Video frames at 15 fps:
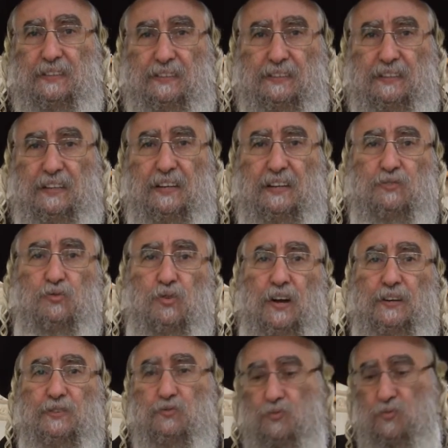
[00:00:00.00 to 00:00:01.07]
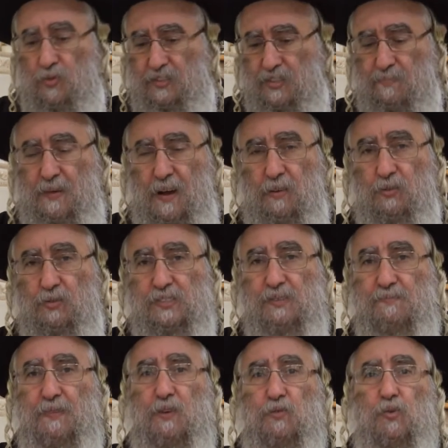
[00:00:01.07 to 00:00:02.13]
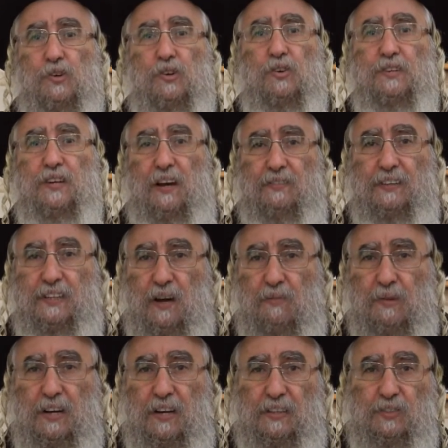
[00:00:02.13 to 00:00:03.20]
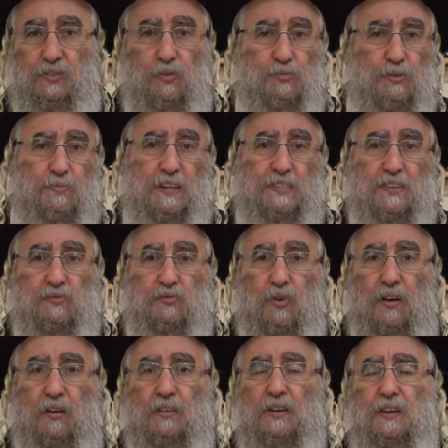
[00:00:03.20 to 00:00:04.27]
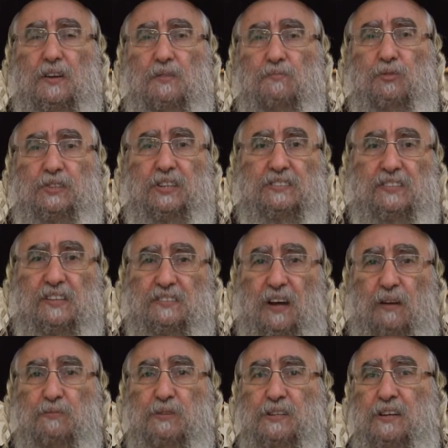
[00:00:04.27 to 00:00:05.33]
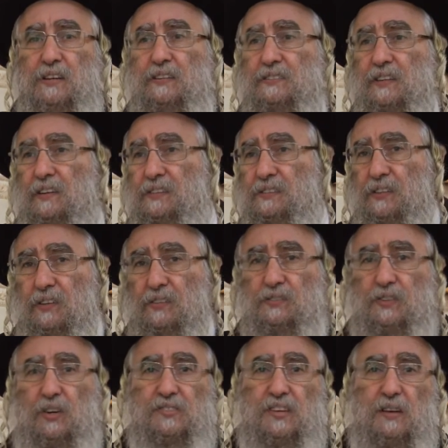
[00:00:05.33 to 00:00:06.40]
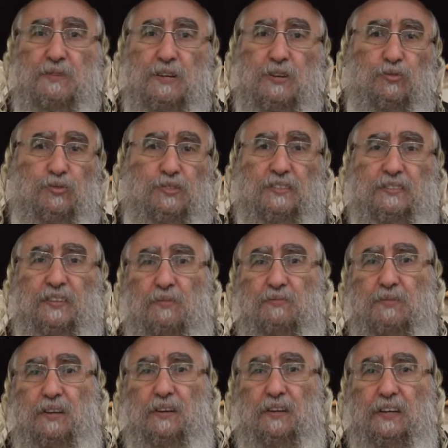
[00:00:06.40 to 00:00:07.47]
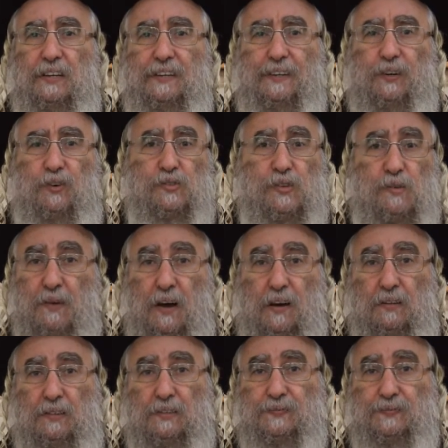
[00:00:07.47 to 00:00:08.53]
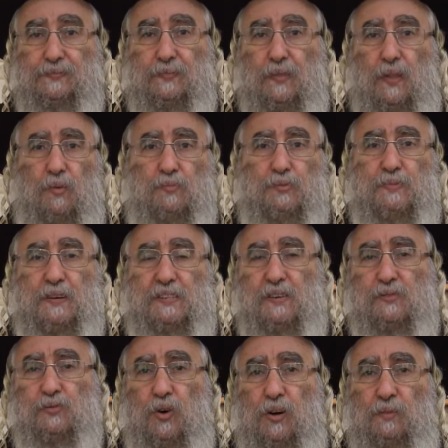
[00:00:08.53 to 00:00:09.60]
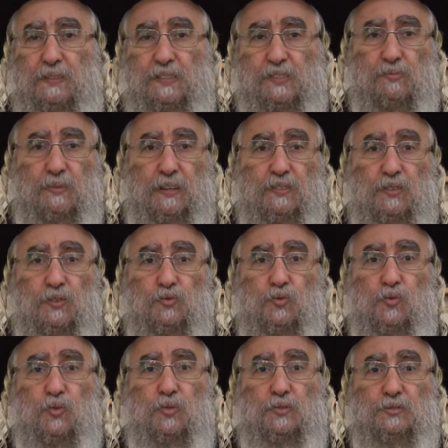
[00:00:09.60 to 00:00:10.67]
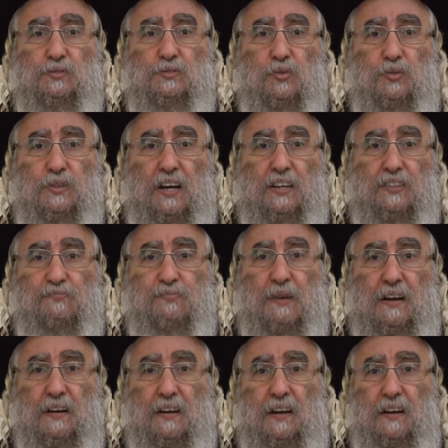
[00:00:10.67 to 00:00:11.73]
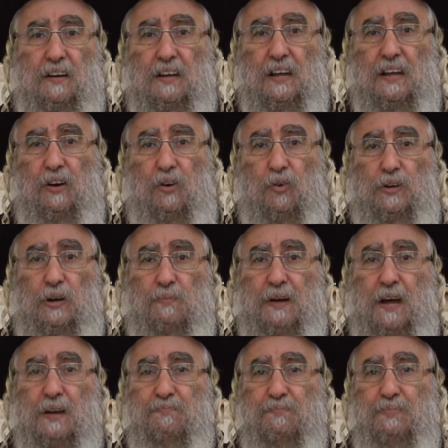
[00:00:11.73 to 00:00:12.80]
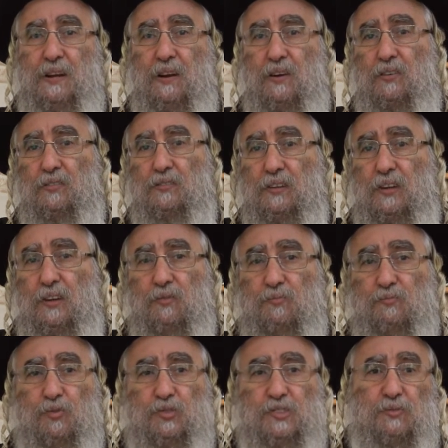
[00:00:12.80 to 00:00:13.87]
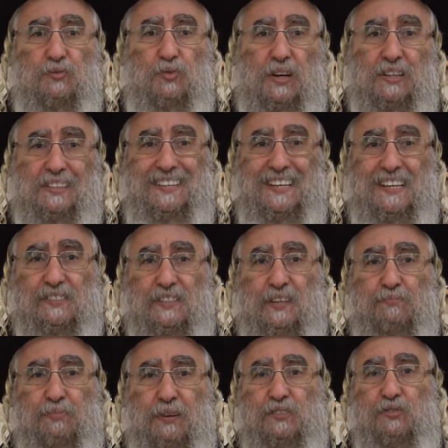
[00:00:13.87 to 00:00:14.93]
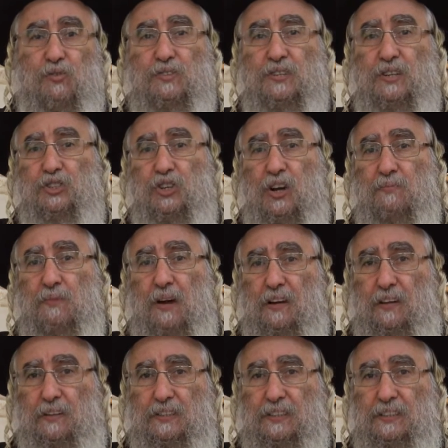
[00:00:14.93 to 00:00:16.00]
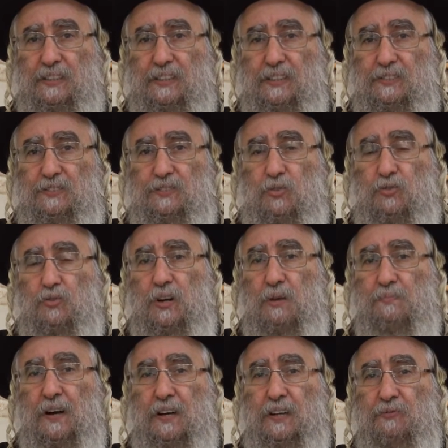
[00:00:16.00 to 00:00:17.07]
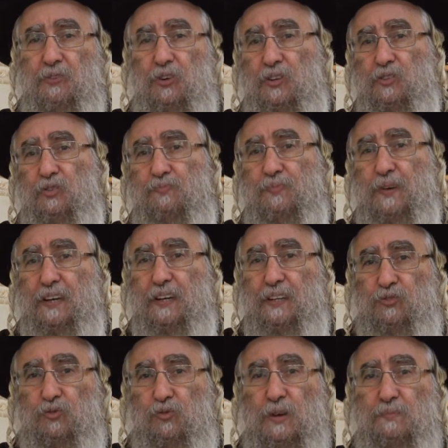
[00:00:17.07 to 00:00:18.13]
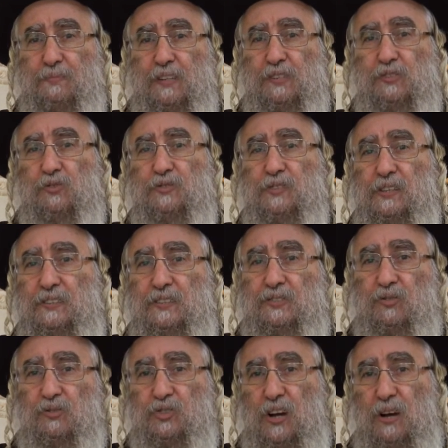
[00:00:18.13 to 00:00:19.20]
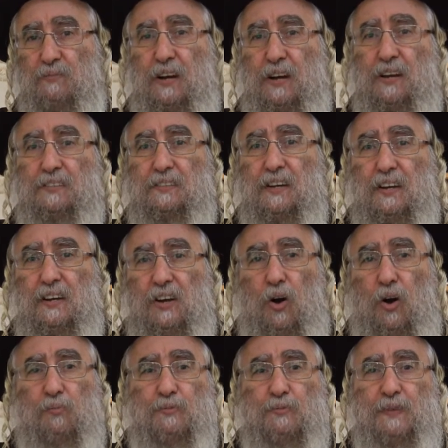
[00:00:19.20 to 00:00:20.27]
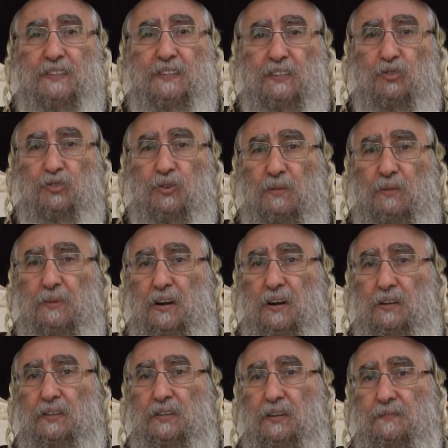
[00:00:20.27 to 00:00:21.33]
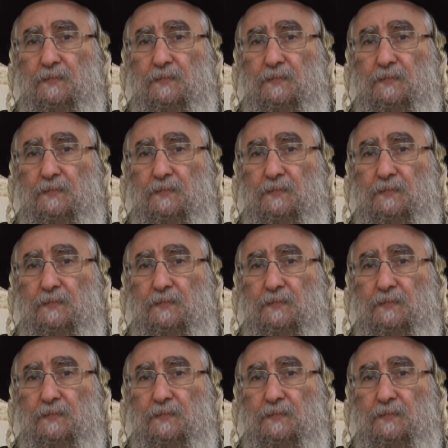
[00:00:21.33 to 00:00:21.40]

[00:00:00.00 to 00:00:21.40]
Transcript: Et, nous, on ne sait pas où on en est avec Amalek. Nous, on peut pas savoir. Peut-être c'est terminé, dans, cinq minutes, c'est terminé. On ne sait pas. On ne peut pas savoir. Parce que maintenant, nous, on n'arrive pas à, on n'a pas un bilan pour savoir qui est-ce qui est prisonnier chez Amalek. Tant qu'on n'a pas récupérer tous les prisonniers qui sont chez Amalek, on ne peut pas détruire Amalek.